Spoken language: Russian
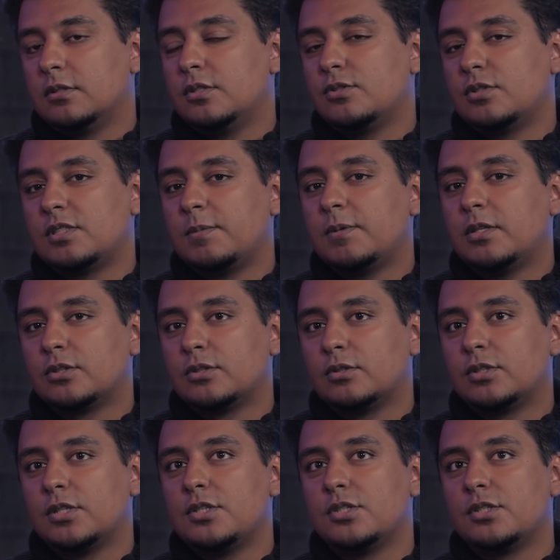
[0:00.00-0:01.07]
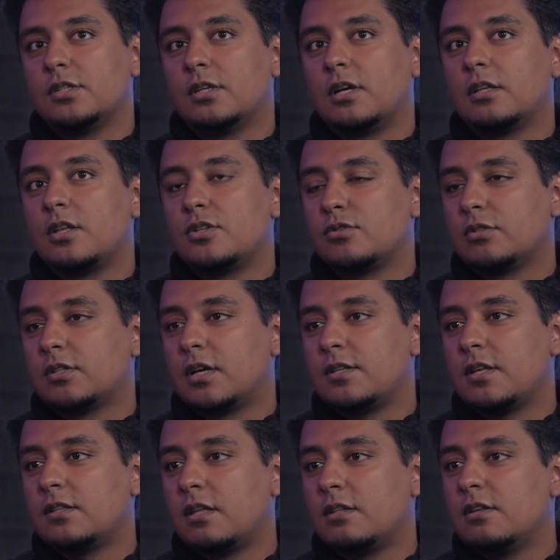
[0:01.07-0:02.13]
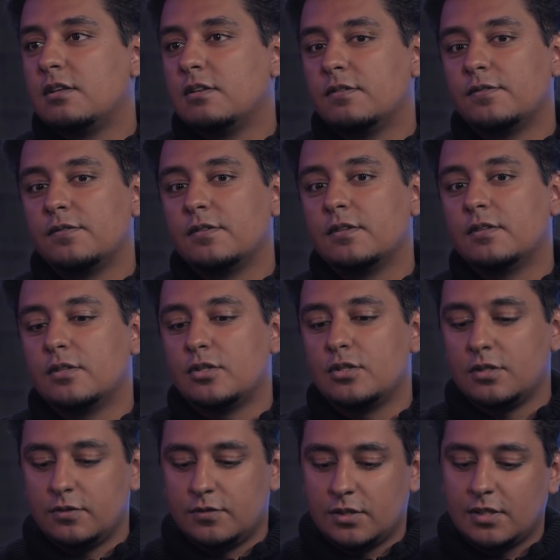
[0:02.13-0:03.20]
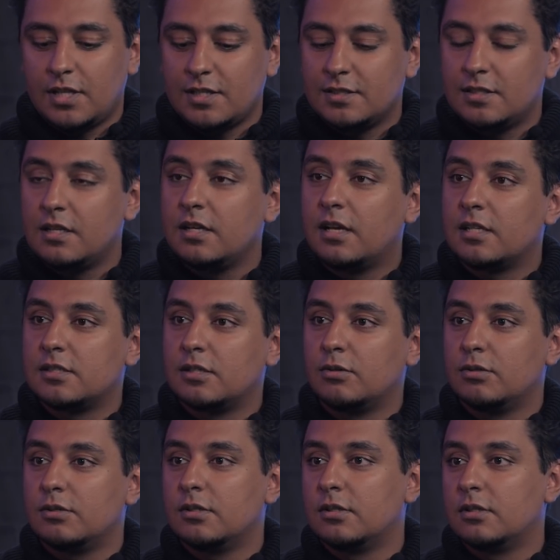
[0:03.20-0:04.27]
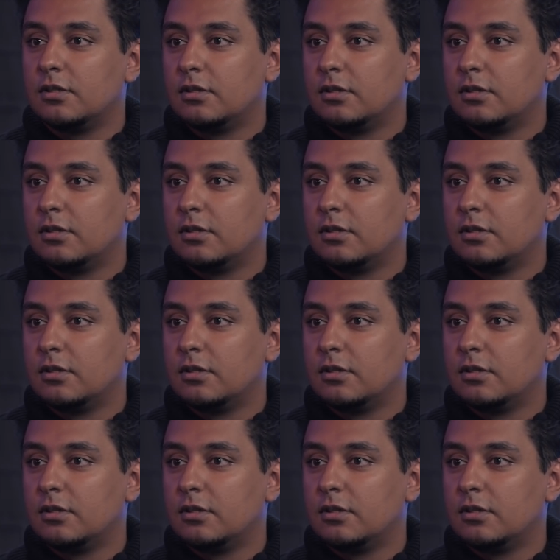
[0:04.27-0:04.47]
Еще я заметил, что женщины, когда что-то хотят, они э, всегда издалека заходят.